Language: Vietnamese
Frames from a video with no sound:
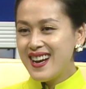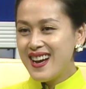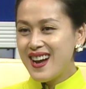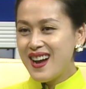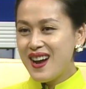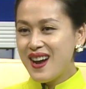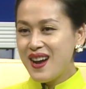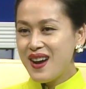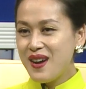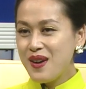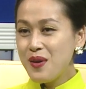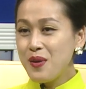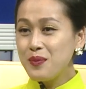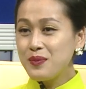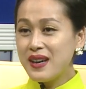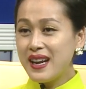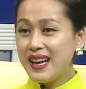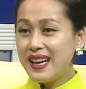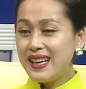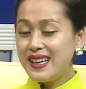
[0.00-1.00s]
à, hôm
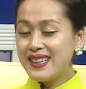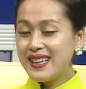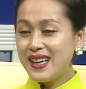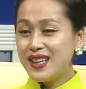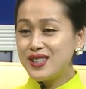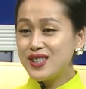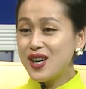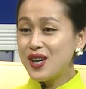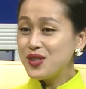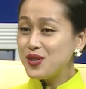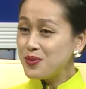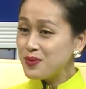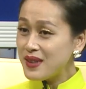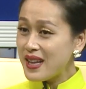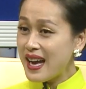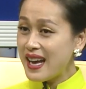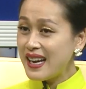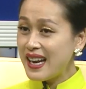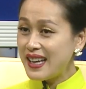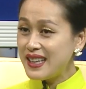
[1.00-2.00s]
nay Thầy trò chúng
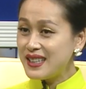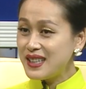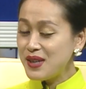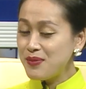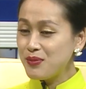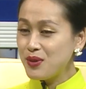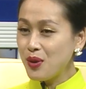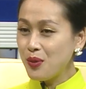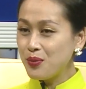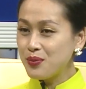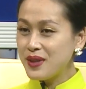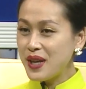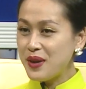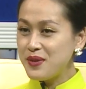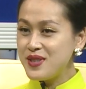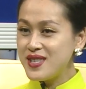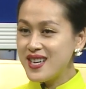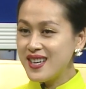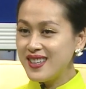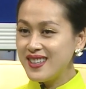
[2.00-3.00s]
ta lại tiếp tục theo
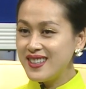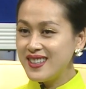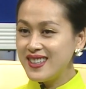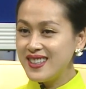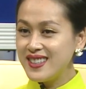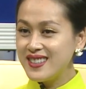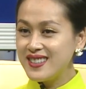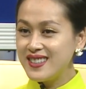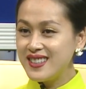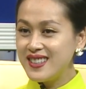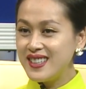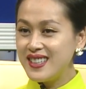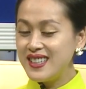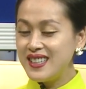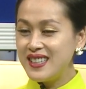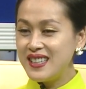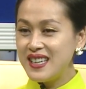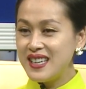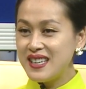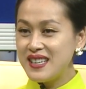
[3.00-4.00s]
chân người
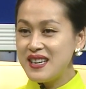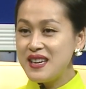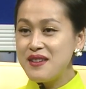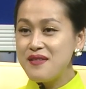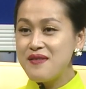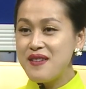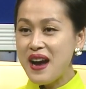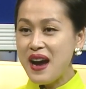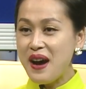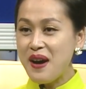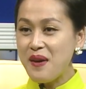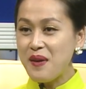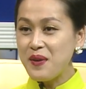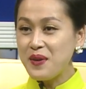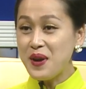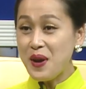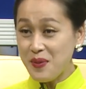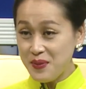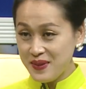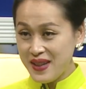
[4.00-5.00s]
đi vào
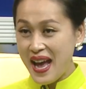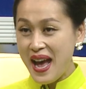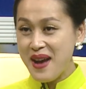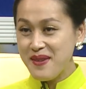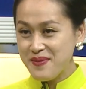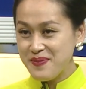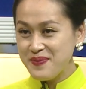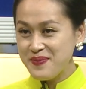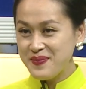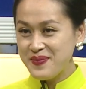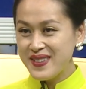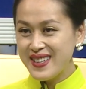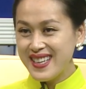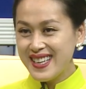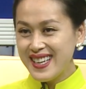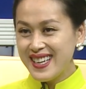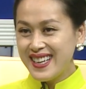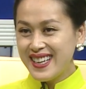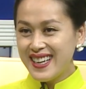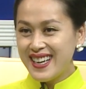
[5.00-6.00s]
Đồng Tháp
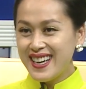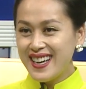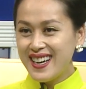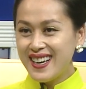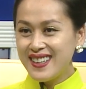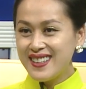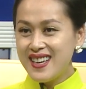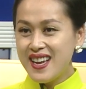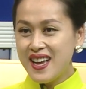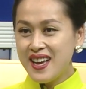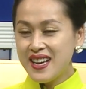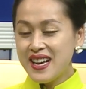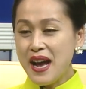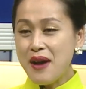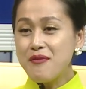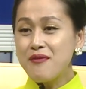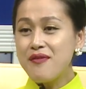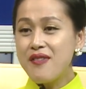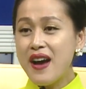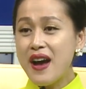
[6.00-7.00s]
à, để
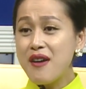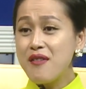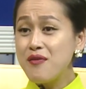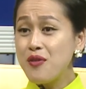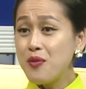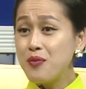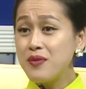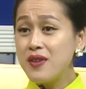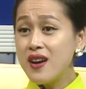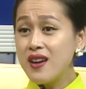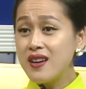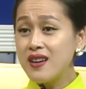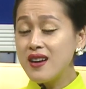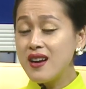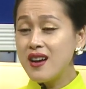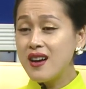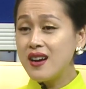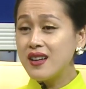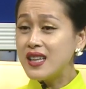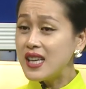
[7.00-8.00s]
khám phá vùng đất
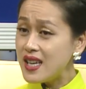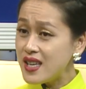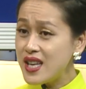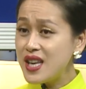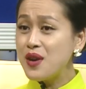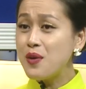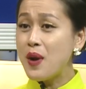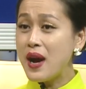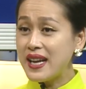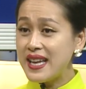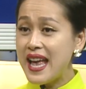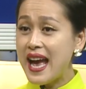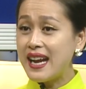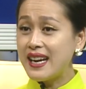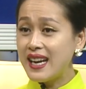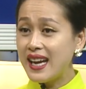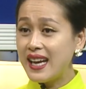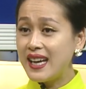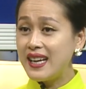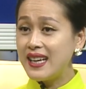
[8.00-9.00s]
à, thiên nhiên hoang dã
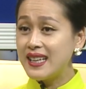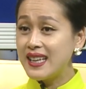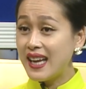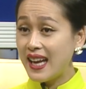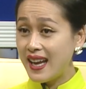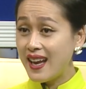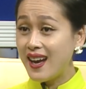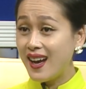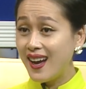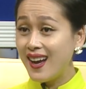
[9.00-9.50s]
này, Thầy hả?